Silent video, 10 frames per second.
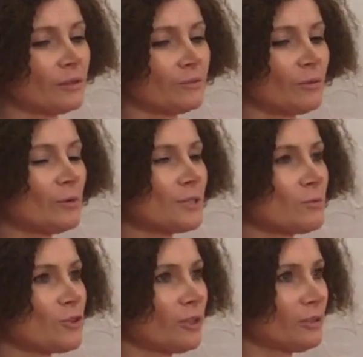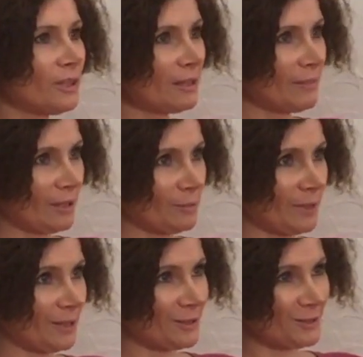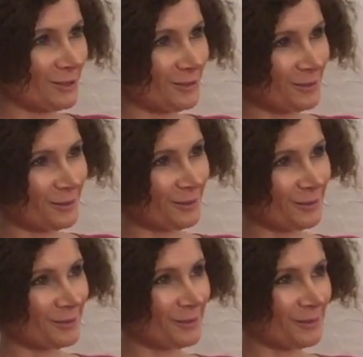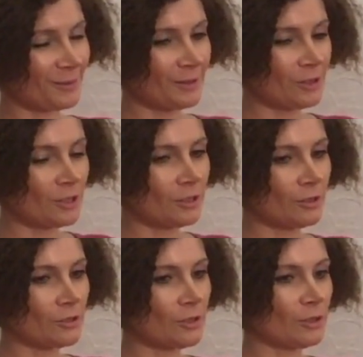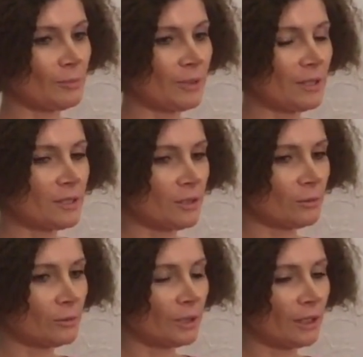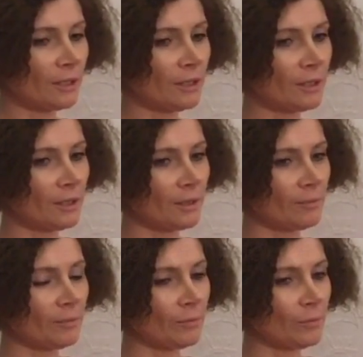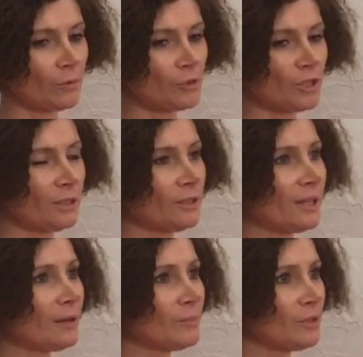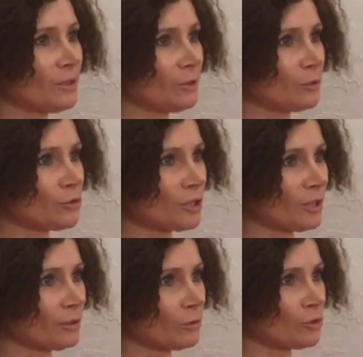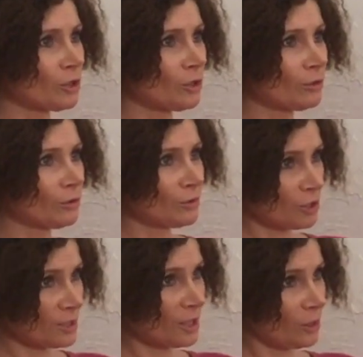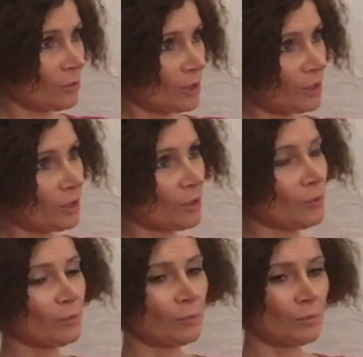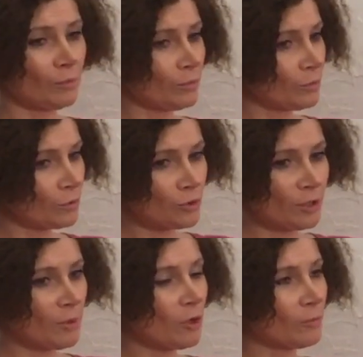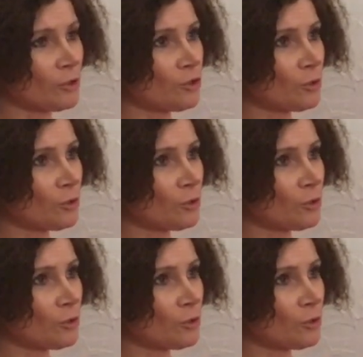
w ogóle złożony temat bardzo jeśli chodzi o depresję, tutaj mm, różne dynamiki, różne, różne się za nią kryją, mm, różne mogą być